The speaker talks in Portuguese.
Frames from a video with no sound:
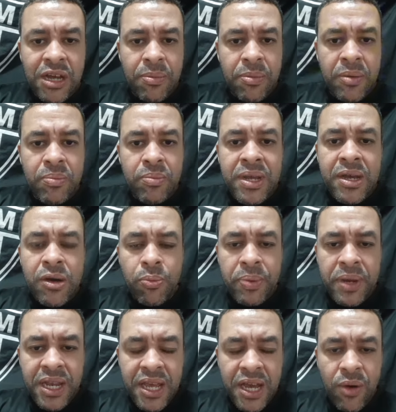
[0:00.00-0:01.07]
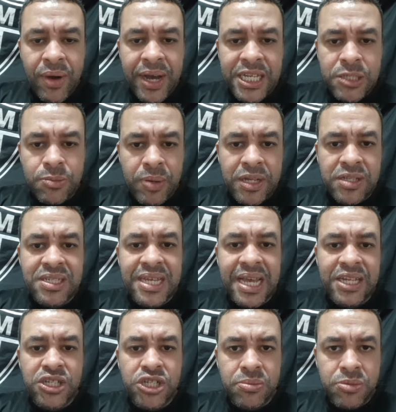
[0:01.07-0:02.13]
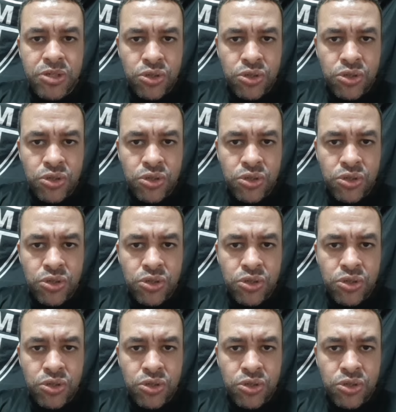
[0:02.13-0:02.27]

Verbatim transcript: dar minha opinião a respeito se é time